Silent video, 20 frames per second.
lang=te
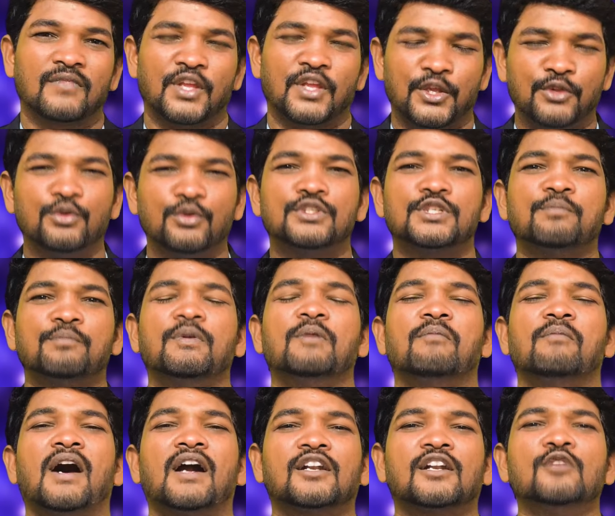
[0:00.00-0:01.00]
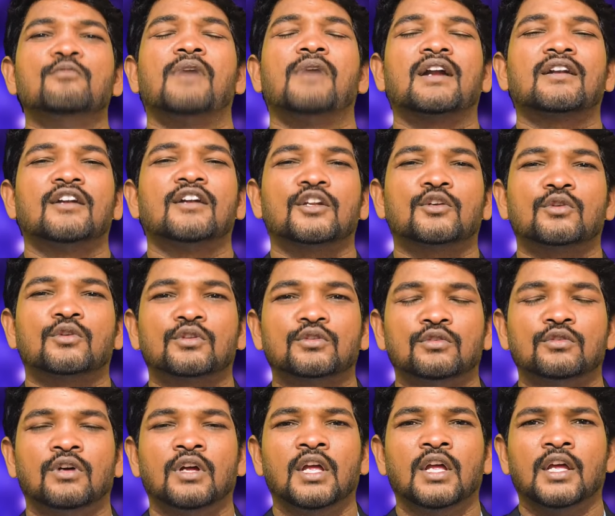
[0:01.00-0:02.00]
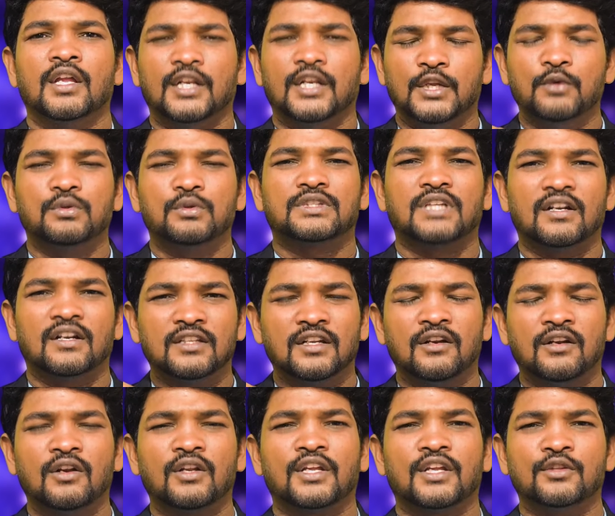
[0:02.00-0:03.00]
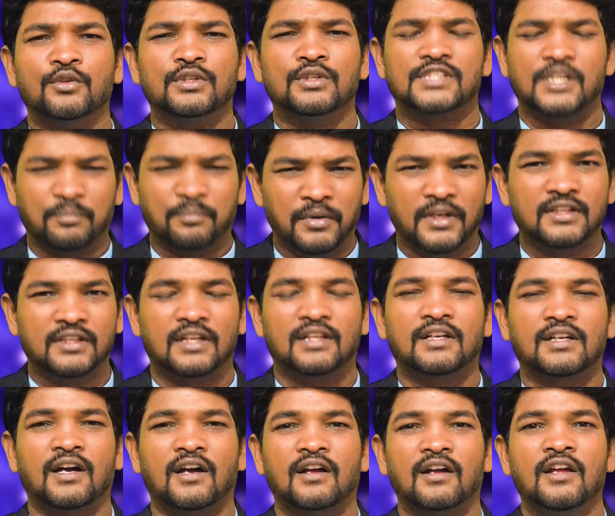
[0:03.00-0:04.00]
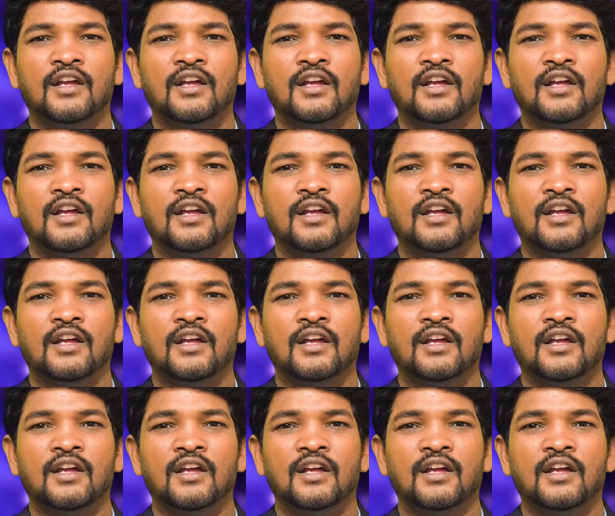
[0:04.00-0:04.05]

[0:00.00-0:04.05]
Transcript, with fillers: ఎదురు చెప్పే మాటలు మాట్లాడకూడదు నువ్వు తల్లిదండ్రులకు ఎదురు చెప్పలేదు కనుక